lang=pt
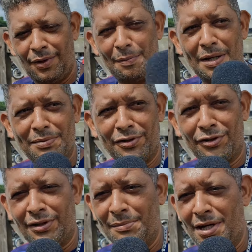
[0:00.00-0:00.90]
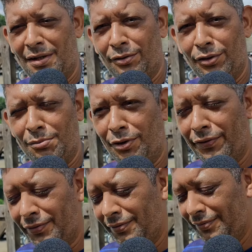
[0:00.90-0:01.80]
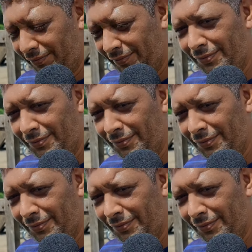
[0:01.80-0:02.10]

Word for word: Um abraço ao senhor também. Tudo de bom, vamos?